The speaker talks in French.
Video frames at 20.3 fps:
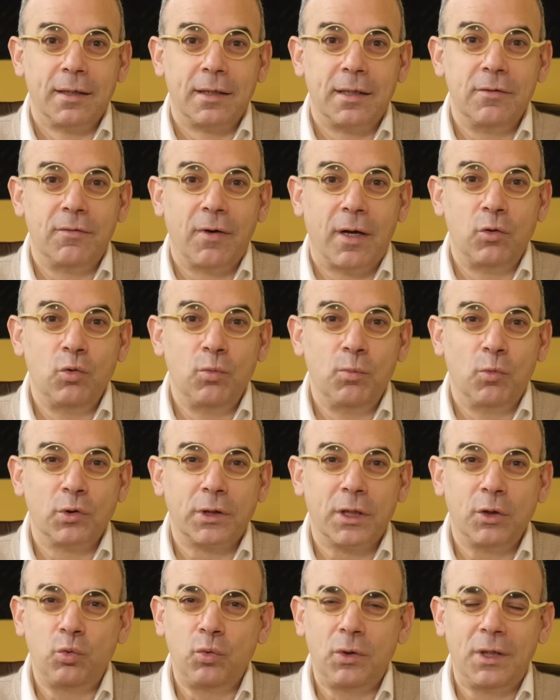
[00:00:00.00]
qui va nous
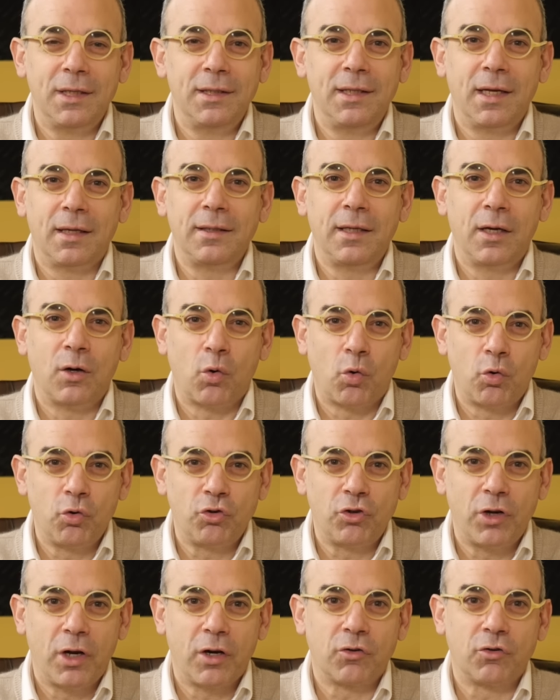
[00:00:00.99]
montrer toutes les dernières
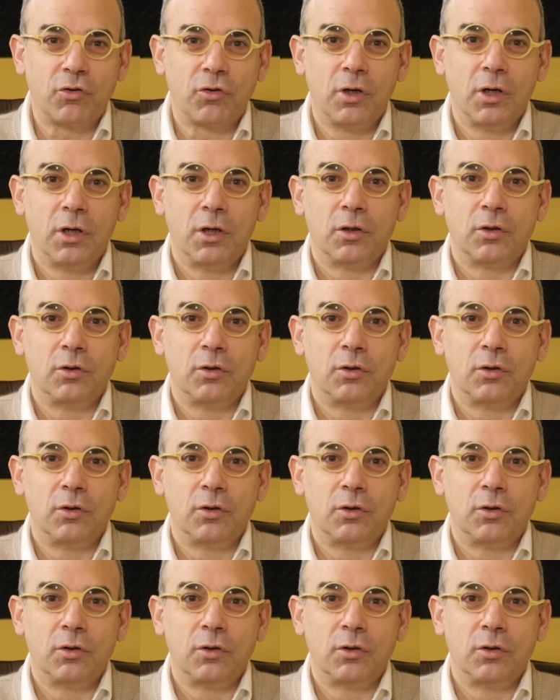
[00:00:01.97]
recherches